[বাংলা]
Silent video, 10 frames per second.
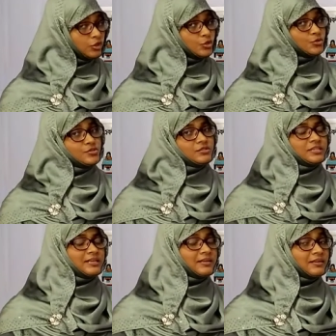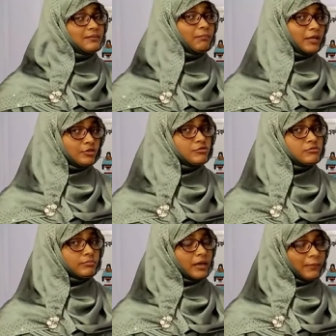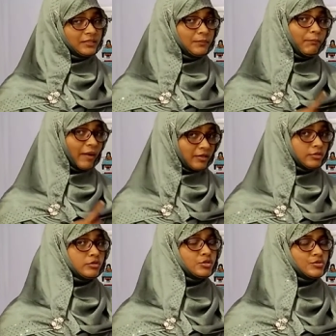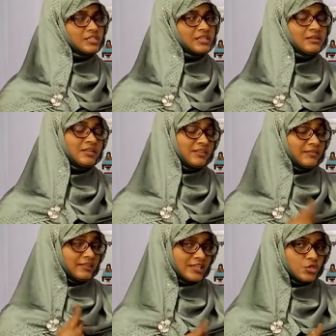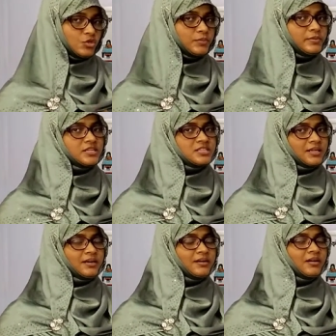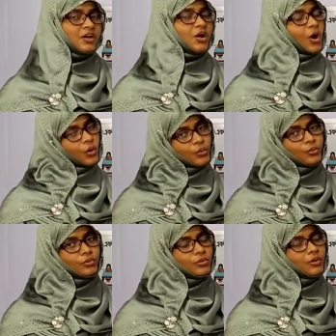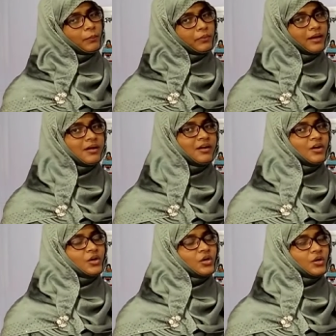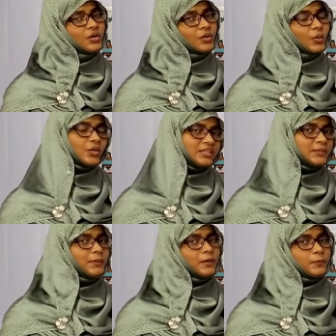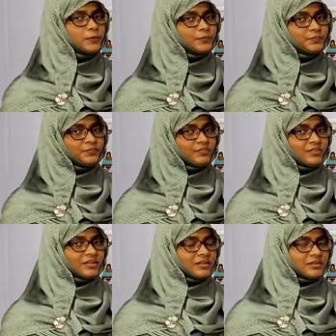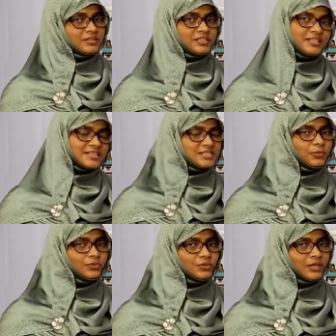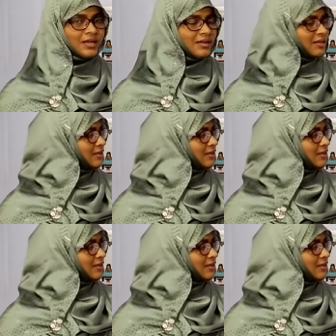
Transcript: পাঠ্যসূচিতে পাঠ্য আমাদের পাঠ্যসূচির তেষট্টি পৃষ্ঠার অঙ্কগুলো আমরা করতে পারবো ঠিক আছে বন্ধুরা